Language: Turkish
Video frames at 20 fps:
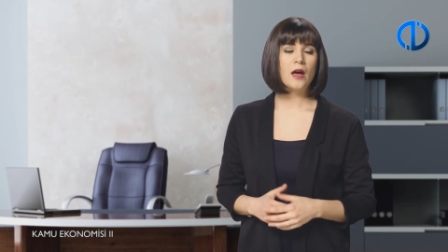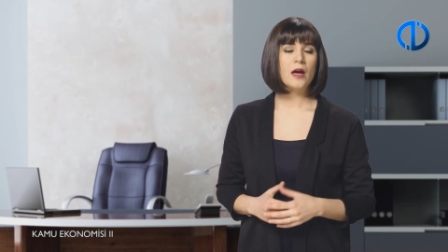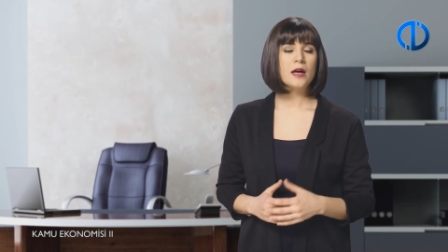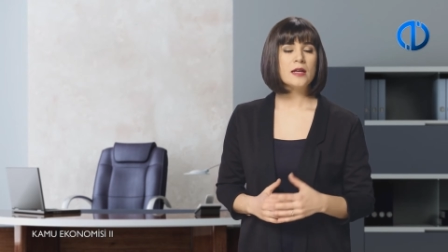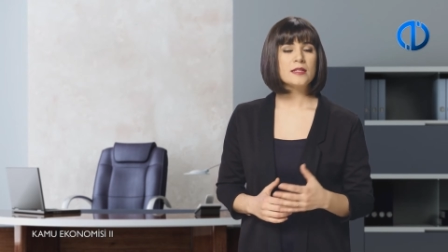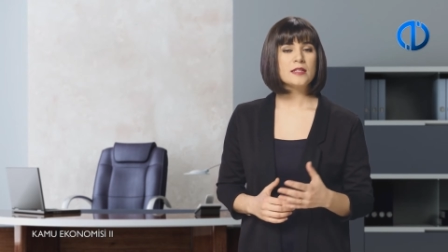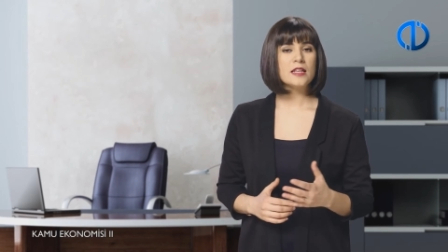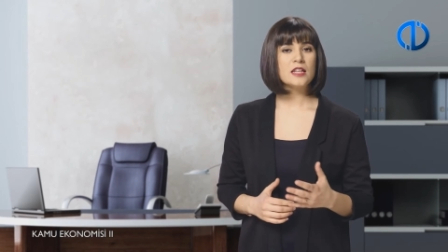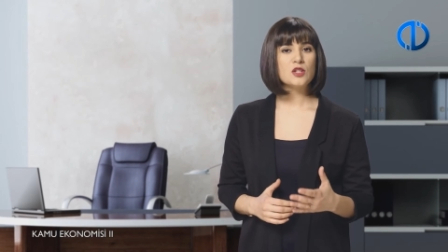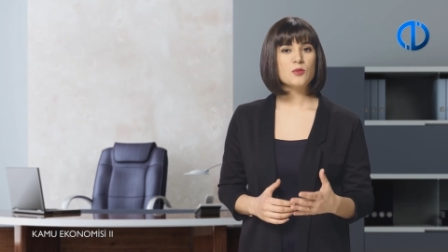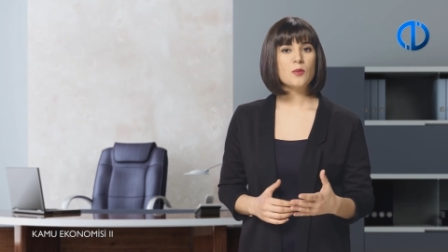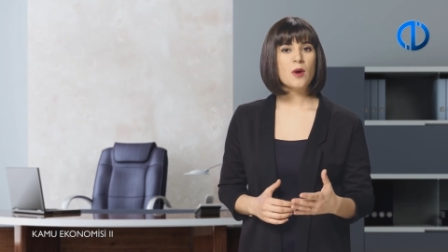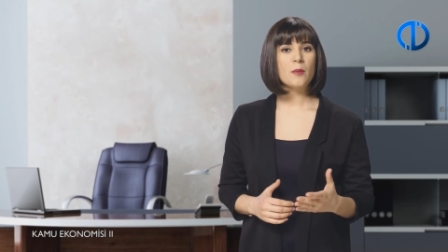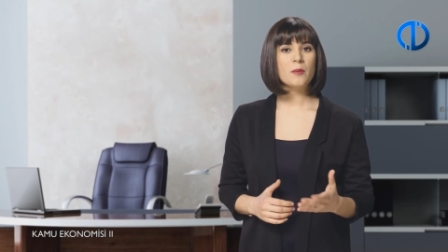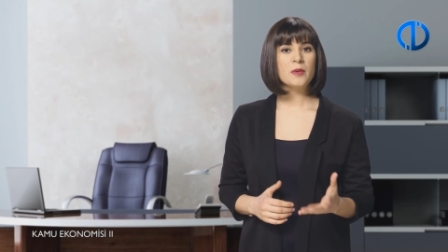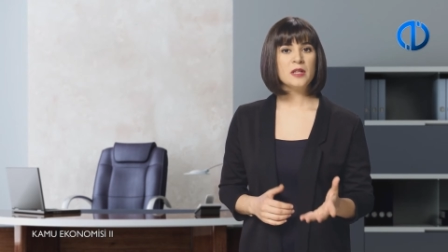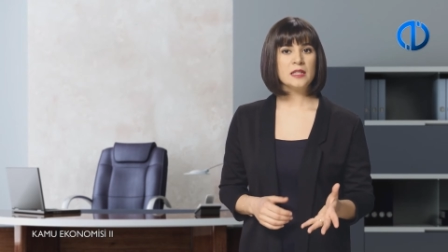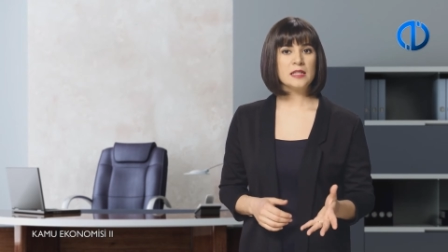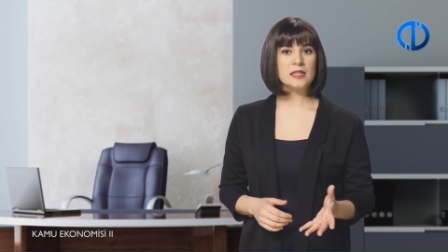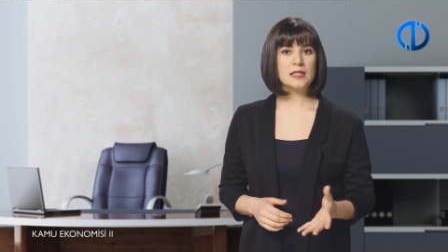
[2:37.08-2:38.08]
Seçmen
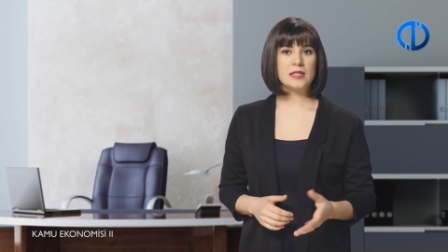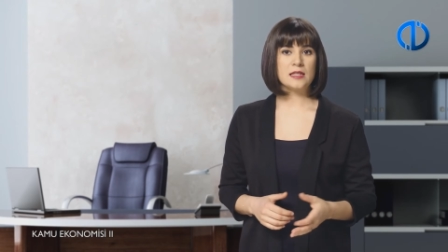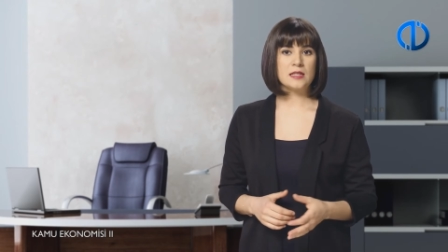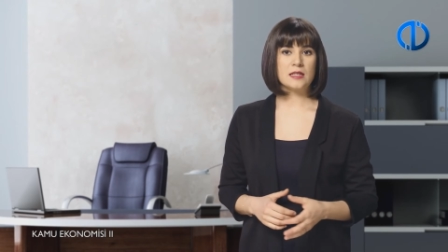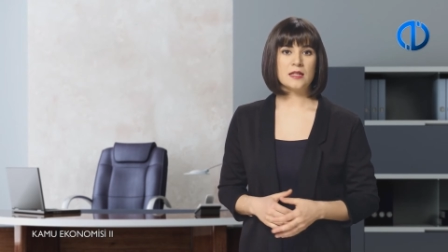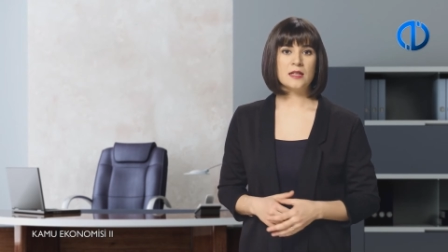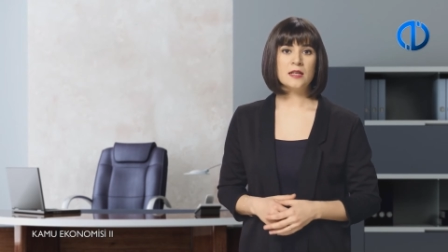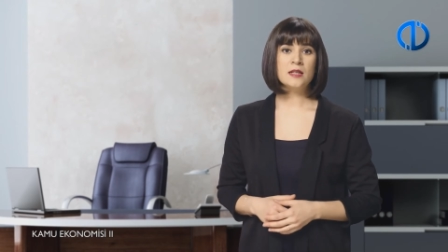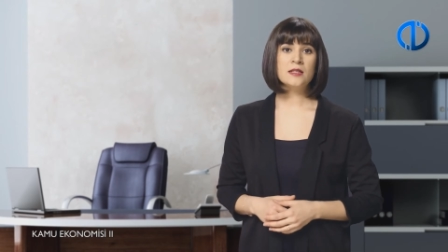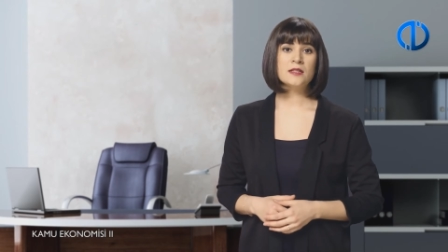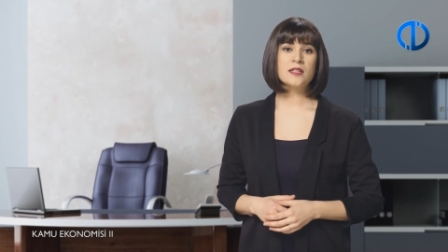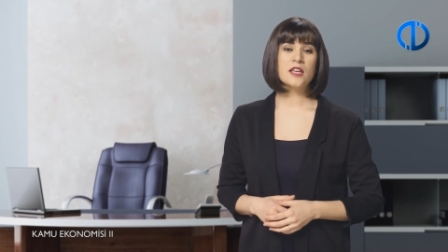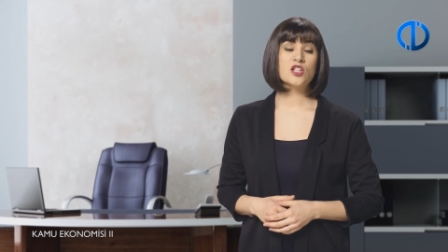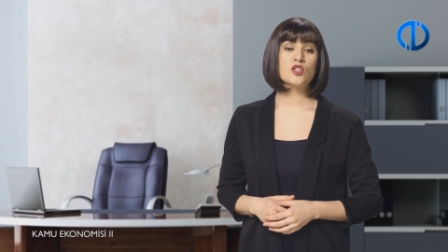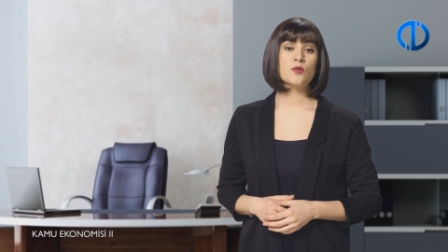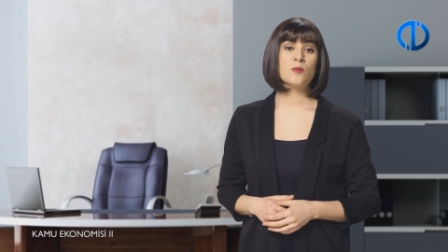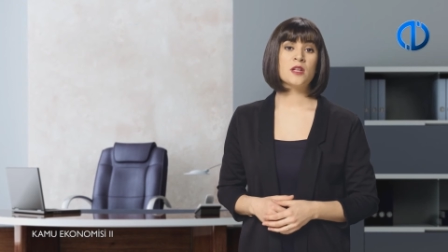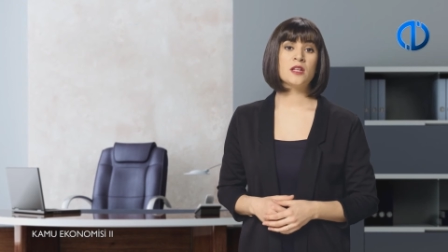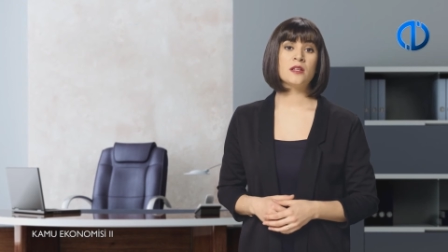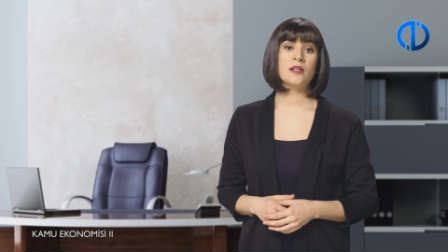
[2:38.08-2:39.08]
bilgisizliği,
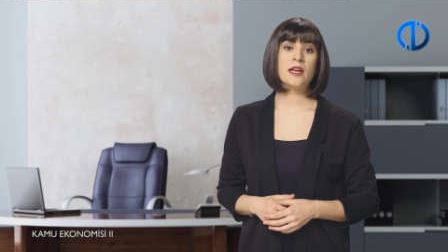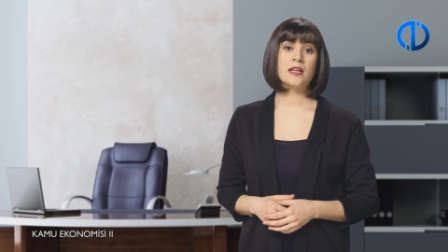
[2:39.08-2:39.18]
seçmenin